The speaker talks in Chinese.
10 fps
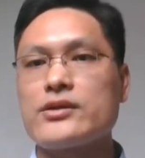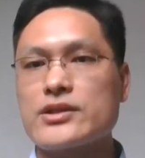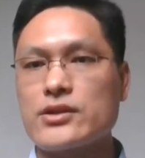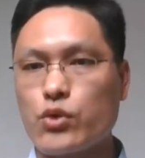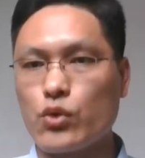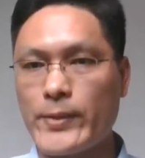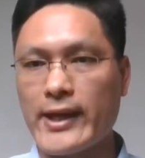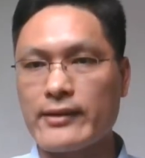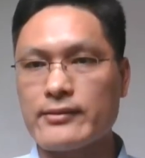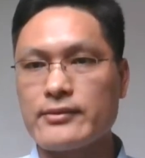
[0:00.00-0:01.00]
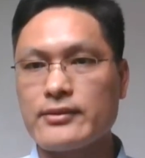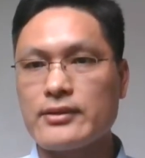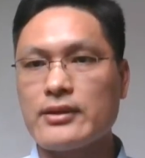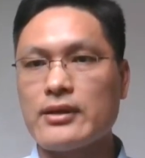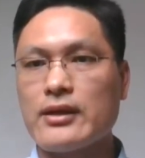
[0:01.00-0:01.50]
这个推演
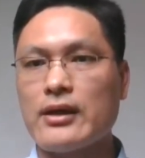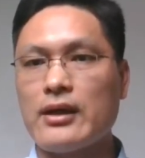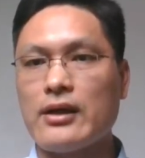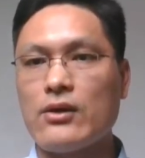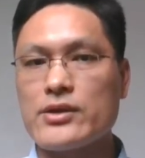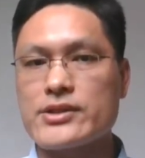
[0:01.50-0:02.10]
到这儿还没完。